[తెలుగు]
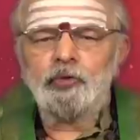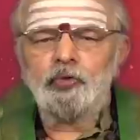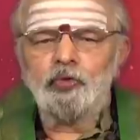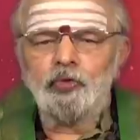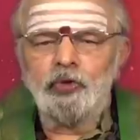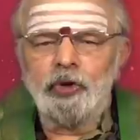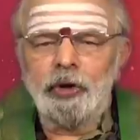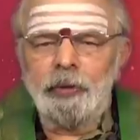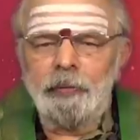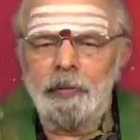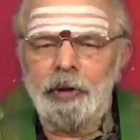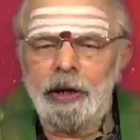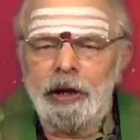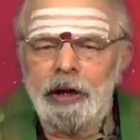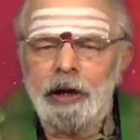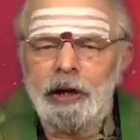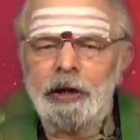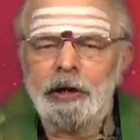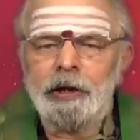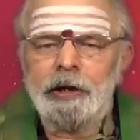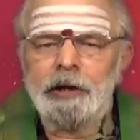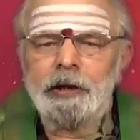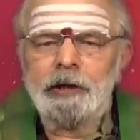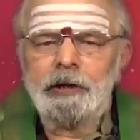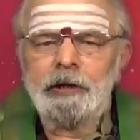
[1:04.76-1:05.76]

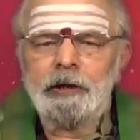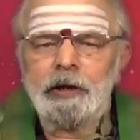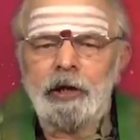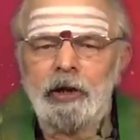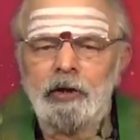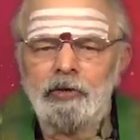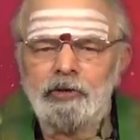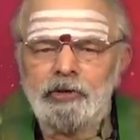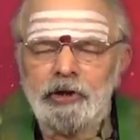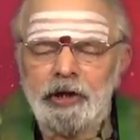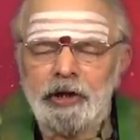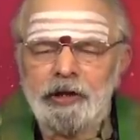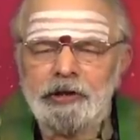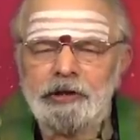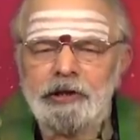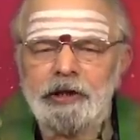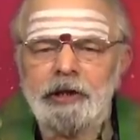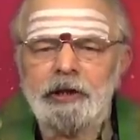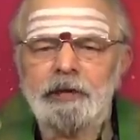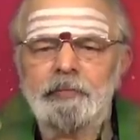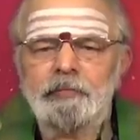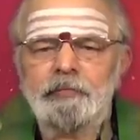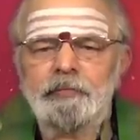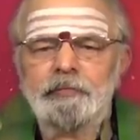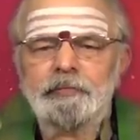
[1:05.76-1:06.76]
సూర్యమానాన్ని అనుసరించి
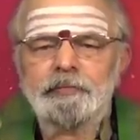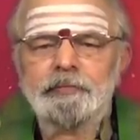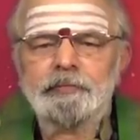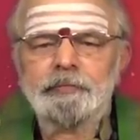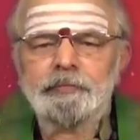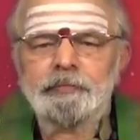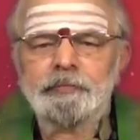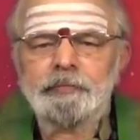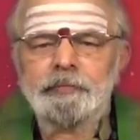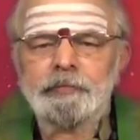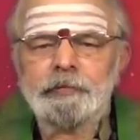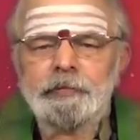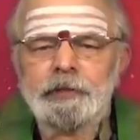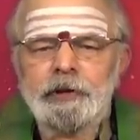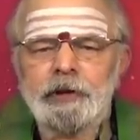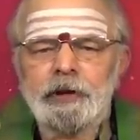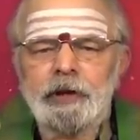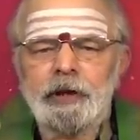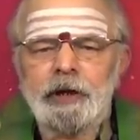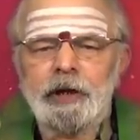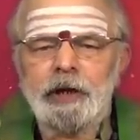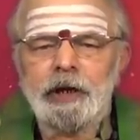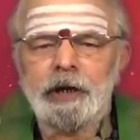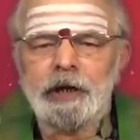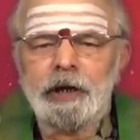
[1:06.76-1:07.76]

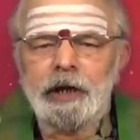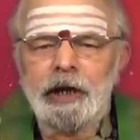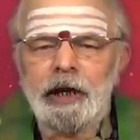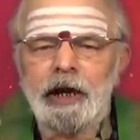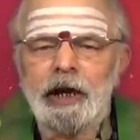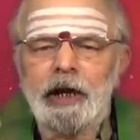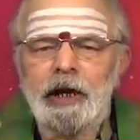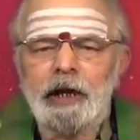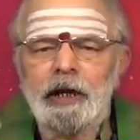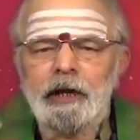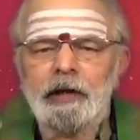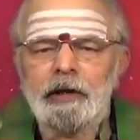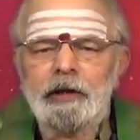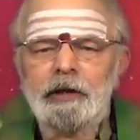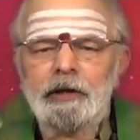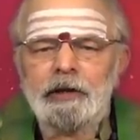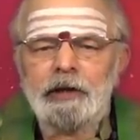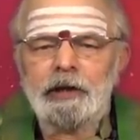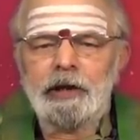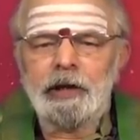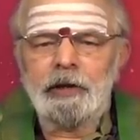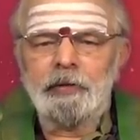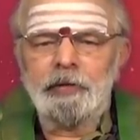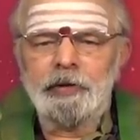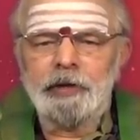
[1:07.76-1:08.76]
ఈ నెల
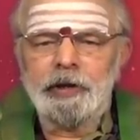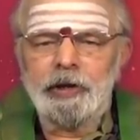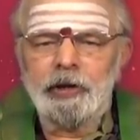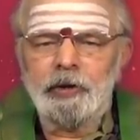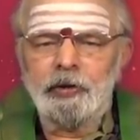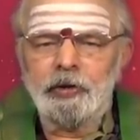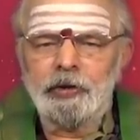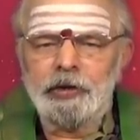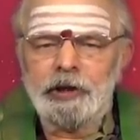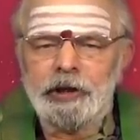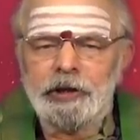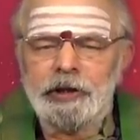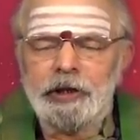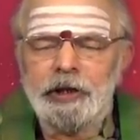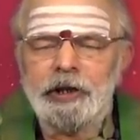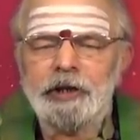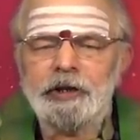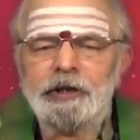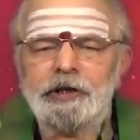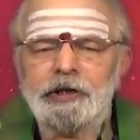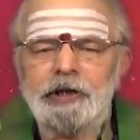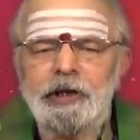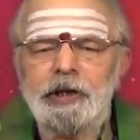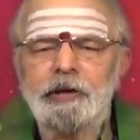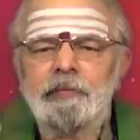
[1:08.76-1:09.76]
ఇరవై ఏడవ తేదీ
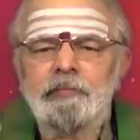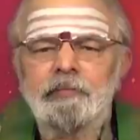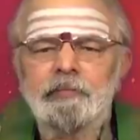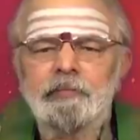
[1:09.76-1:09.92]
నుంచి